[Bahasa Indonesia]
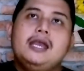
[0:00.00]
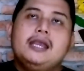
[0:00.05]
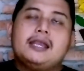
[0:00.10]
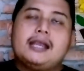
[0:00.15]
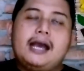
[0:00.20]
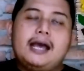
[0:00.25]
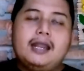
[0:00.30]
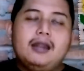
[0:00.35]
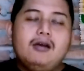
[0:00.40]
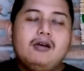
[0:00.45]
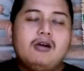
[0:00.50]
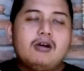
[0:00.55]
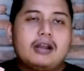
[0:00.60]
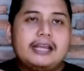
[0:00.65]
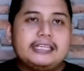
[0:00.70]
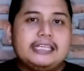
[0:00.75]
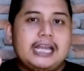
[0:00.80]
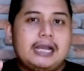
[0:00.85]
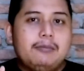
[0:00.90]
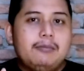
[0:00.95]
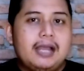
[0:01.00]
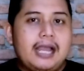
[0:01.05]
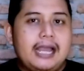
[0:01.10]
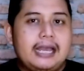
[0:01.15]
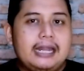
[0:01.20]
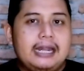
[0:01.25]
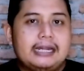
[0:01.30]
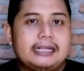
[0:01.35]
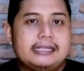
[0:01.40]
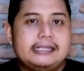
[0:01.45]
Kalau orang yang
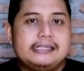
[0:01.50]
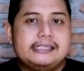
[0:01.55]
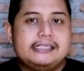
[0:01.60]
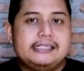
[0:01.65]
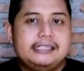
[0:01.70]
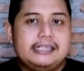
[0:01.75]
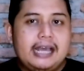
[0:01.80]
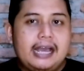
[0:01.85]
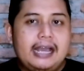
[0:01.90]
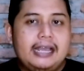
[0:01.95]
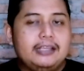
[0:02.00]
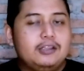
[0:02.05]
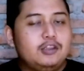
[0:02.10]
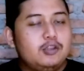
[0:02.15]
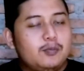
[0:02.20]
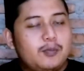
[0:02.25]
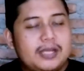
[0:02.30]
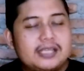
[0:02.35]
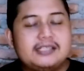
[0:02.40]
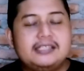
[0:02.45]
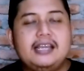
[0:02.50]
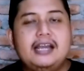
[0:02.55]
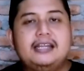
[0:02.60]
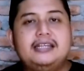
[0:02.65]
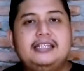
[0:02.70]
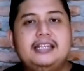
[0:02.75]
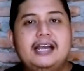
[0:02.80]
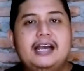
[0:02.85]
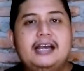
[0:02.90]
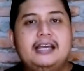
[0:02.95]
menghalalkan zina itu pasti
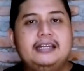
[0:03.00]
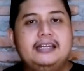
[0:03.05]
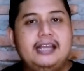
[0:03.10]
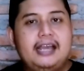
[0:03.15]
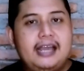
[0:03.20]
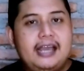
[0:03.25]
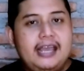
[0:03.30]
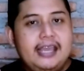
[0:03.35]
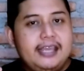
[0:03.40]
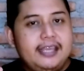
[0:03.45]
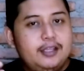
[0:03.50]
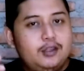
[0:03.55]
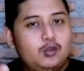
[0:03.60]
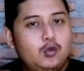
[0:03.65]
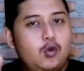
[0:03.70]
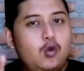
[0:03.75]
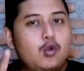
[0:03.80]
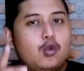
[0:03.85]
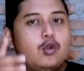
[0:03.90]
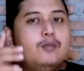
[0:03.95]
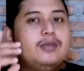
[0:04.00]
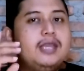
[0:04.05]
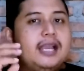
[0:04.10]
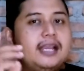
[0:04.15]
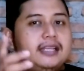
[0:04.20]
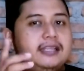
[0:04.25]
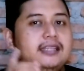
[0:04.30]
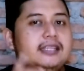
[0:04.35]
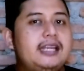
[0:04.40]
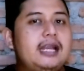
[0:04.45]
ada. Nah, itu hukumnya
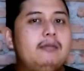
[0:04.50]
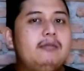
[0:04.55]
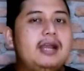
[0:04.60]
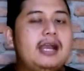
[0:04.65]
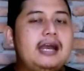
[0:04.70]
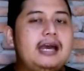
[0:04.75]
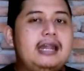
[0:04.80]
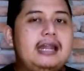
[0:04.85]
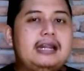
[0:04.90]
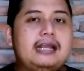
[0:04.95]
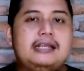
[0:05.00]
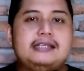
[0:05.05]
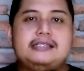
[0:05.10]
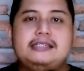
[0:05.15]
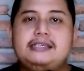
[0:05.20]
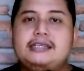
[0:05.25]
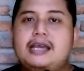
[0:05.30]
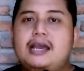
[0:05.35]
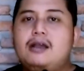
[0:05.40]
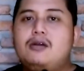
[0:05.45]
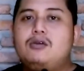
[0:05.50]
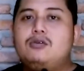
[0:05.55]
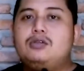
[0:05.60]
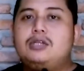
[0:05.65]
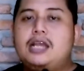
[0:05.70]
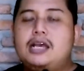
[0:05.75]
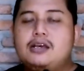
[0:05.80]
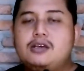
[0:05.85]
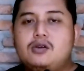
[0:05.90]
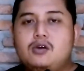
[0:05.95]
ketika menghalalkan zina,
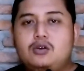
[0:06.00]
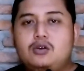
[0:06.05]
udah